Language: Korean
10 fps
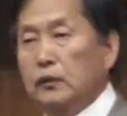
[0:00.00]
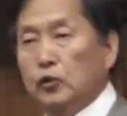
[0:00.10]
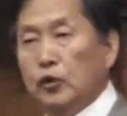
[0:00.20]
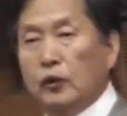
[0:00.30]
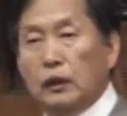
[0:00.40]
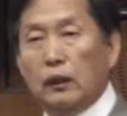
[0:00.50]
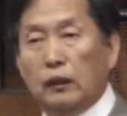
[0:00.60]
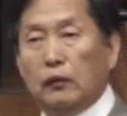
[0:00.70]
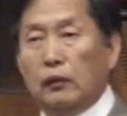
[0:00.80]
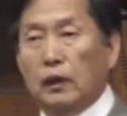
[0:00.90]

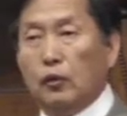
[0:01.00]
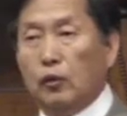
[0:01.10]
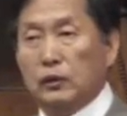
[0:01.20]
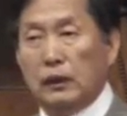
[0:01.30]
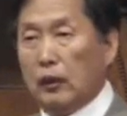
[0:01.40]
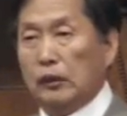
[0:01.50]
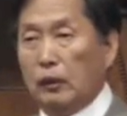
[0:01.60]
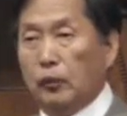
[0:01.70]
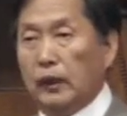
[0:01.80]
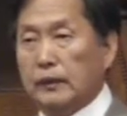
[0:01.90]
6.25때 우리가 공산
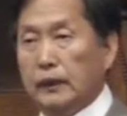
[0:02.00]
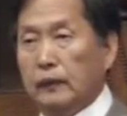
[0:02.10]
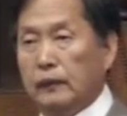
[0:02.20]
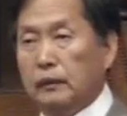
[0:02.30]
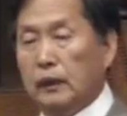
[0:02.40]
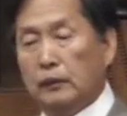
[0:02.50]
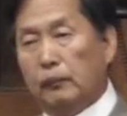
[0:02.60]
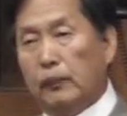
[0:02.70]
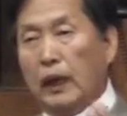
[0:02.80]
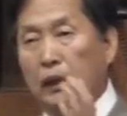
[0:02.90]
화될 뻔했어요.
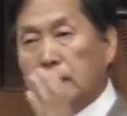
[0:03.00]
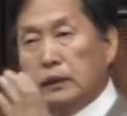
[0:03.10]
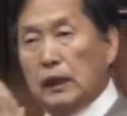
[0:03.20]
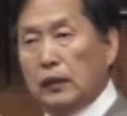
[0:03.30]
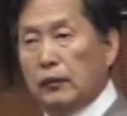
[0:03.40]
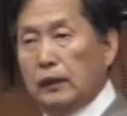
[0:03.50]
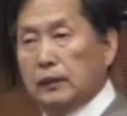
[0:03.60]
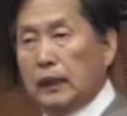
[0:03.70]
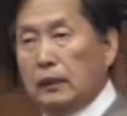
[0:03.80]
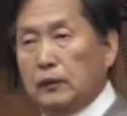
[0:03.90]
그러니까 메가드
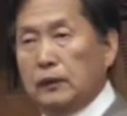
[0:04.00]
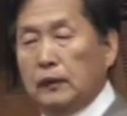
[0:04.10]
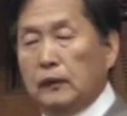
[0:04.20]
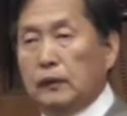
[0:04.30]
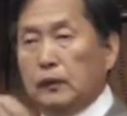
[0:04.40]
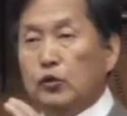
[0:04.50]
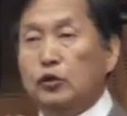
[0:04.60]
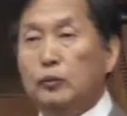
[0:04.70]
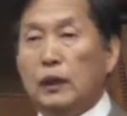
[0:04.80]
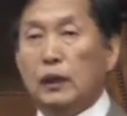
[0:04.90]
장군이라는 사람은 또
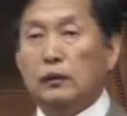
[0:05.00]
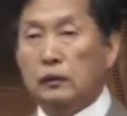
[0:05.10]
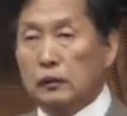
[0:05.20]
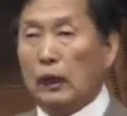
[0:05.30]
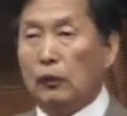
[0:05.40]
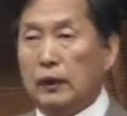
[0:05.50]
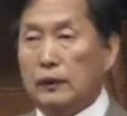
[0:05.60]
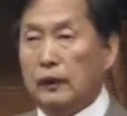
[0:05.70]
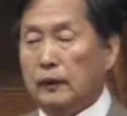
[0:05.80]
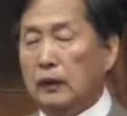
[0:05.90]
준비해가지고
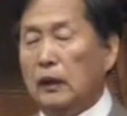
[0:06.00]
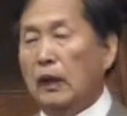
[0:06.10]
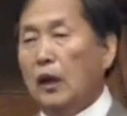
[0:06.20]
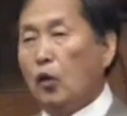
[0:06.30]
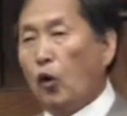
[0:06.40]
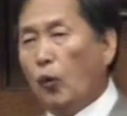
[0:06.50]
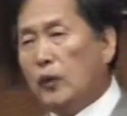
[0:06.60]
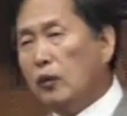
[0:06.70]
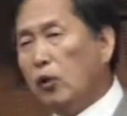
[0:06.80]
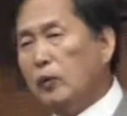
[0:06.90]
사용하셔요. 그러니까
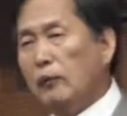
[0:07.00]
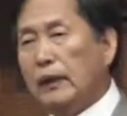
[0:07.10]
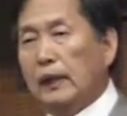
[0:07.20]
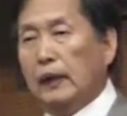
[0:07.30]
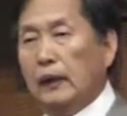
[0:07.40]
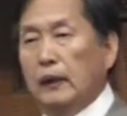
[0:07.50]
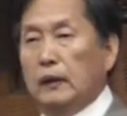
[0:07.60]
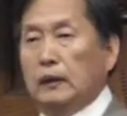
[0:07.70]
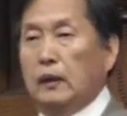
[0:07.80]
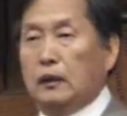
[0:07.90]
고비고비마다
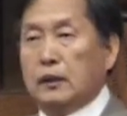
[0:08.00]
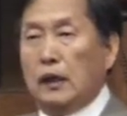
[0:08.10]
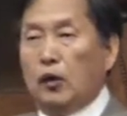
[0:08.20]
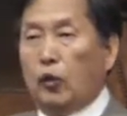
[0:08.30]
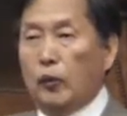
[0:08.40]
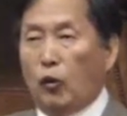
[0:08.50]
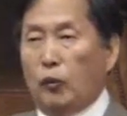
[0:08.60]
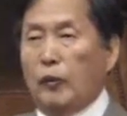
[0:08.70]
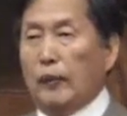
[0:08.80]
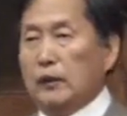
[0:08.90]
역사의
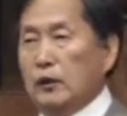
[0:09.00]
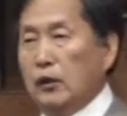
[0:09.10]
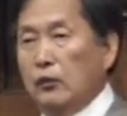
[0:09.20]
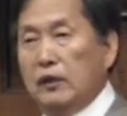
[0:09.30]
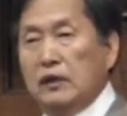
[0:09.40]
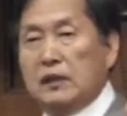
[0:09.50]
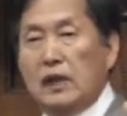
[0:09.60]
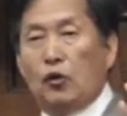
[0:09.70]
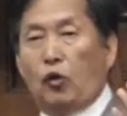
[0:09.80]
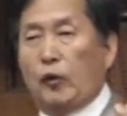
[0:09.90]
고비고비마다 여러분
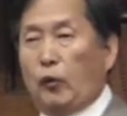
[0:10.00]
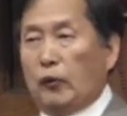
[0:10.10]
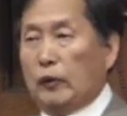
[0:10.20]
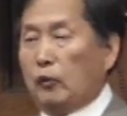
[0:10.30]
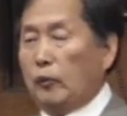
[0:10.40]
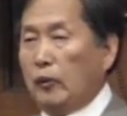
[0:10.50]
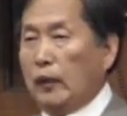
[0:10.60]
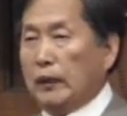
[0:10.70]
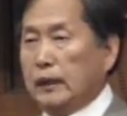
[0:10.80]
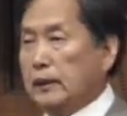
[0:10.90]
인생의
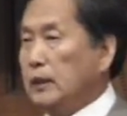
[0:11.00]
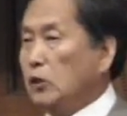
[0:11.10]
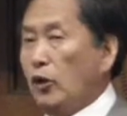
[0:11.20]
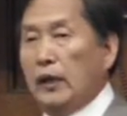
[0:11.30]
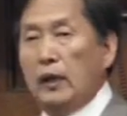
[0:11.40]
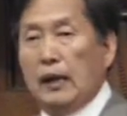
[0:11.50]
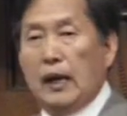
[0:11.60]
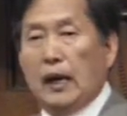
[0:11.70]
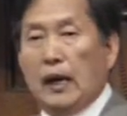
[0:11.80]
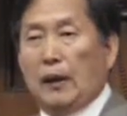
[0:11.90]
고비고비마다 이 교회
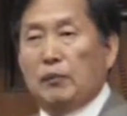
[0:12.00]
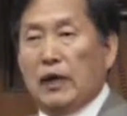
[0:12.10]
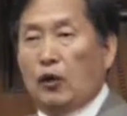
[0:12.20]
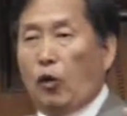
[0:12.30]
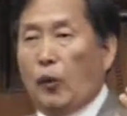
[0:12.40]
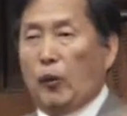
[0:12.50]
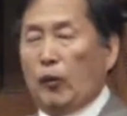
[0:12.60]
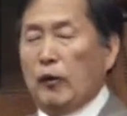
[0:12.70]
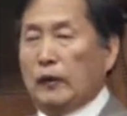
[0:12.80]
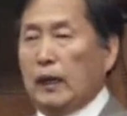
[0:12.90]
앞날의
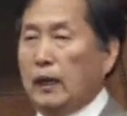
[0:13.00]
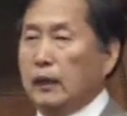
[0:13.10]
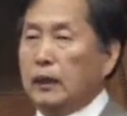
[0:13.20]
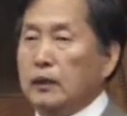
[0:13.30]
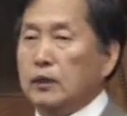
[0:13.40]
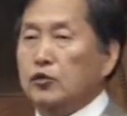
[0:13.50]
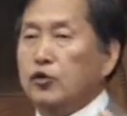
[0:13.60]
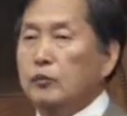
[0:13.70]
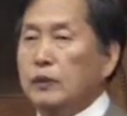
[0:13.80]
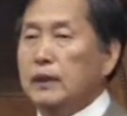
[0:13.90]
고비고비니다 하나님께서
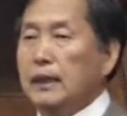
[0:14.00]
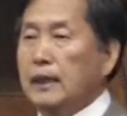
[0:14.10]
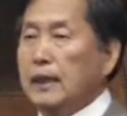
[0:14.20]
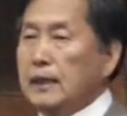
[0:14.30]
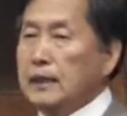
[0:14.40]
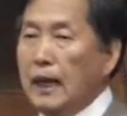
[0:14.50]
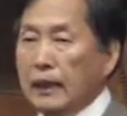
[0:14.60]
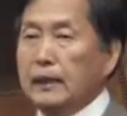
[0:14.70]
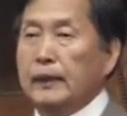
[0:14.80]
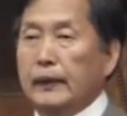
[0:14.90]
준비된
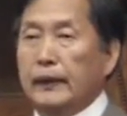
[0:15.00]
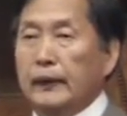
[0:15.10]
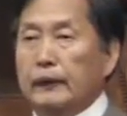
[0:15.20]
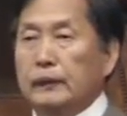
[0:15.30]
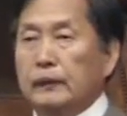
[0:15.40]
양이 있는 거예요.